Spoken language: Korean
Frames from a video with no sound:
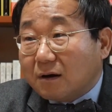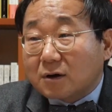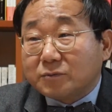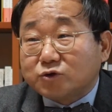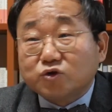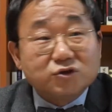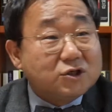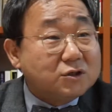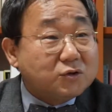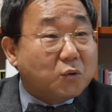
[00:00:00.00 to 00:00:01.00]

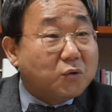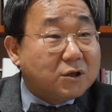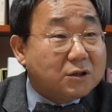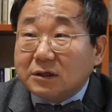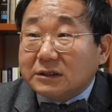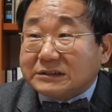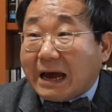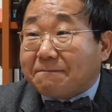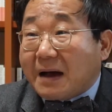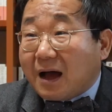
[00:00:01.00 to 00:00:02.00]
충청도는
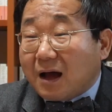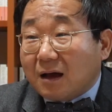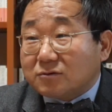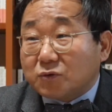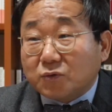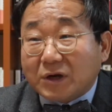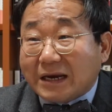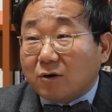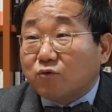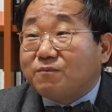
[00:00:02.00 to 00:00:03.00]
좌파 소굴이 아니라
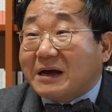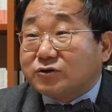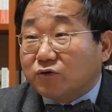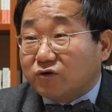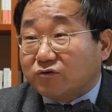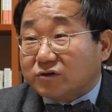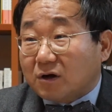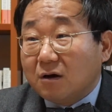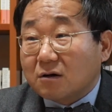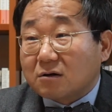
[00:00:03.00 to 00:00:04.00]
우파 소굴이군요.
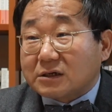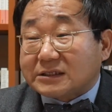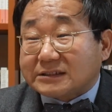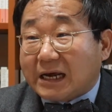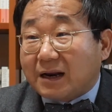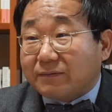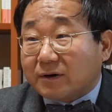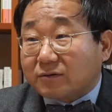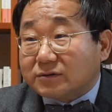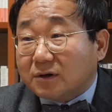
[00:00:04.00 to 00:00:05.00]
그래서
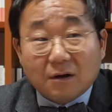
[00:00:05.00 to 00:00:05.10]
잘라버렸군요.